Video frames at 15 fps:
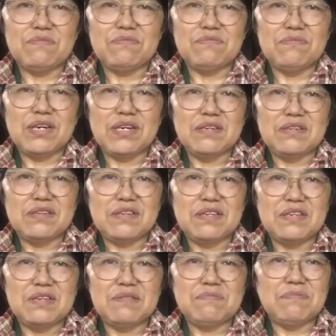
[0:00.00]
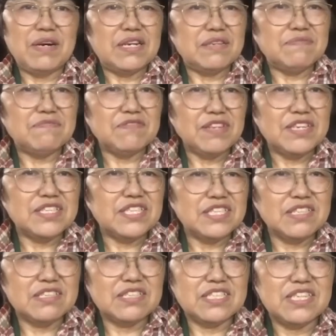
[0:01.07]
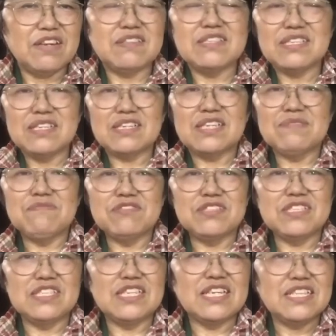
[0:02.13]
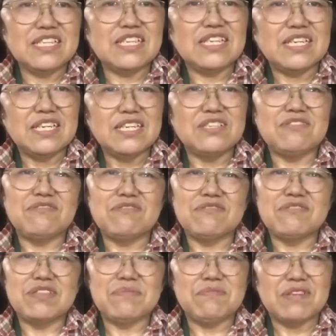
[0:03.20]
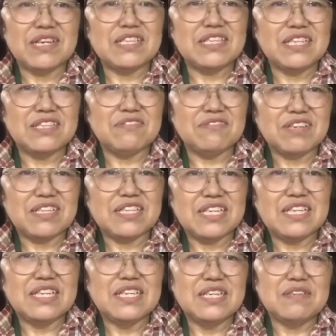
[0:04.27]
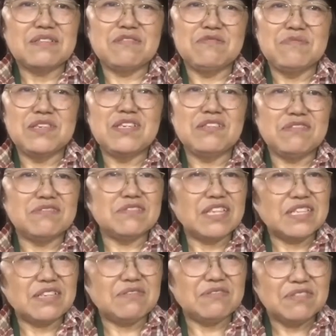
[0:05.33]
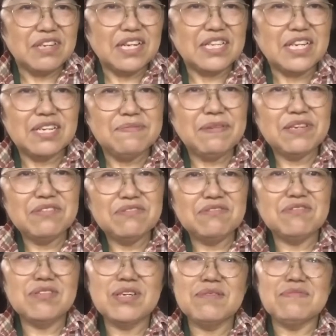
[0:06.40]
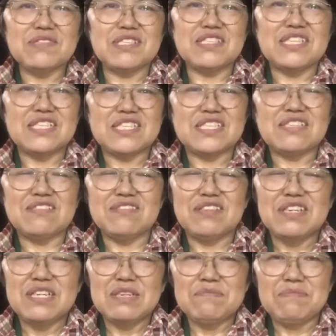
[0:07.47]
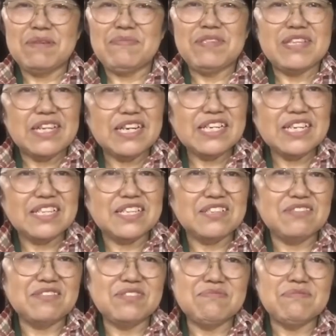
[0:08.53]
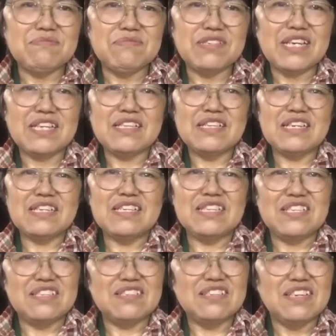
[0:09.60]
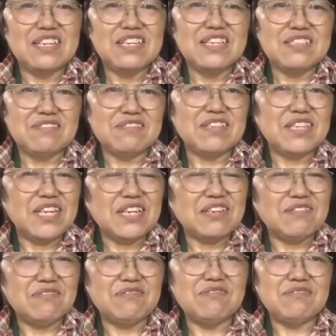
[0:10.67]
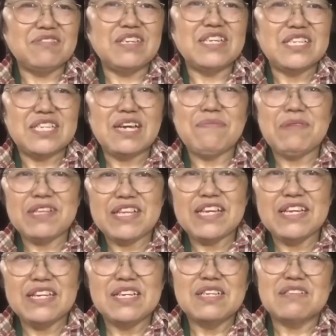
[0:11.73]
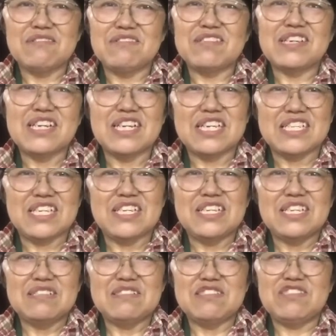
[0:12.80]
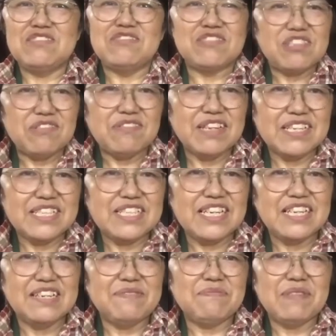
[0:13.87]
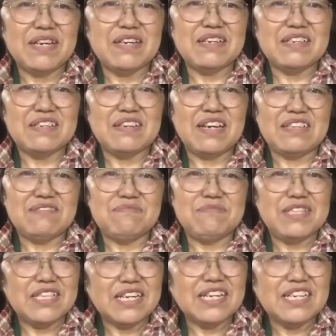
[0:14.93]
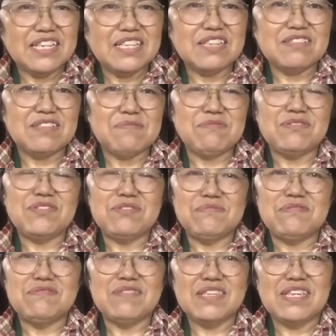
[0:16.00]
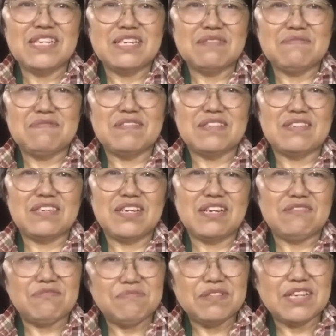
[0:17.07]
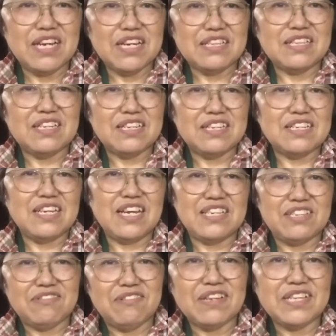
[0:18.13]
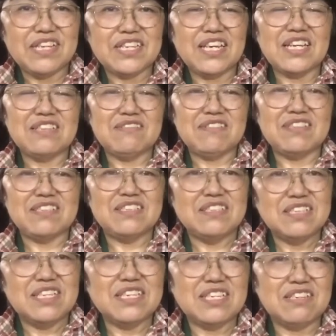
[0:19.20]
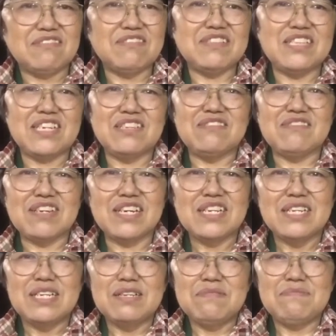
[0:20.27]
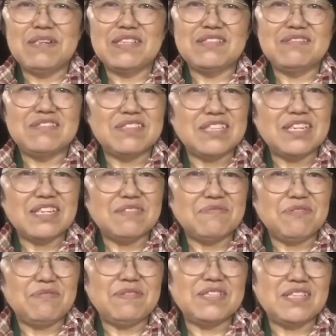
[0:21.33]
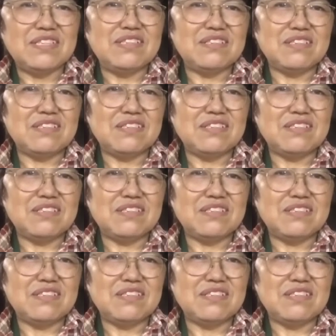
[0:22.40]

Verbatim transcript: まあ周りもね幸せな気持ちになったり喜んでもらったりとかねゴミ拾うなんて本当は当たり前のことかもしれないんですけど、まあ、みんながやんないと自分もやんないっていうそんなねことをねやめてこれからね勇気を出して、まあ、あのみんながやんなくても自分はねゴミがあったら拾わなきゃとかって言って拾ったりとか、まあ、そういったおばちゃんに